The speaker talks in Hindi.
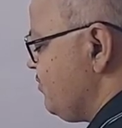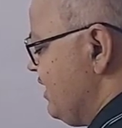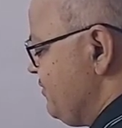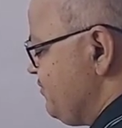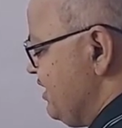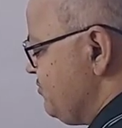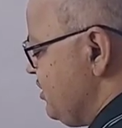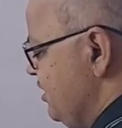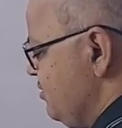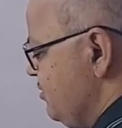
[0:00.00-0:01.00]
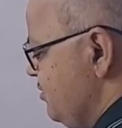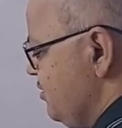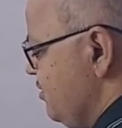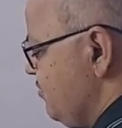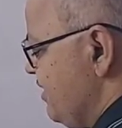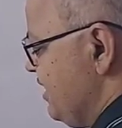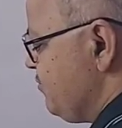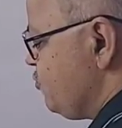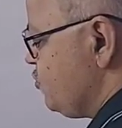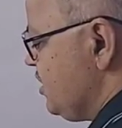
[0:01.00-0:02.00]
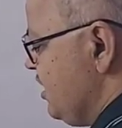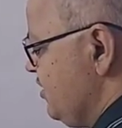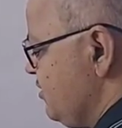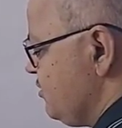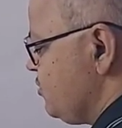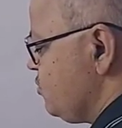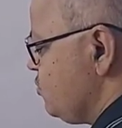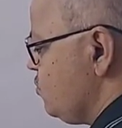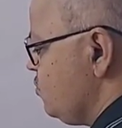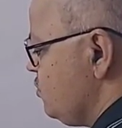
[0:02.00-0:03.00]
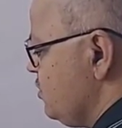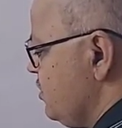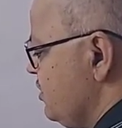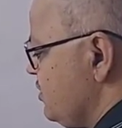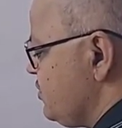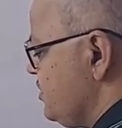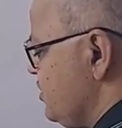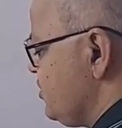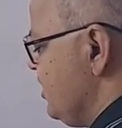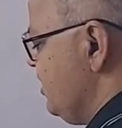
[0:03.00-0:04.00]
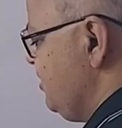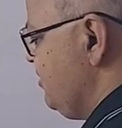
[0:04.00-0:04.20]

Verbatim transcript: फाइव फाइव जा फाइव टू जा टू सिक्स जा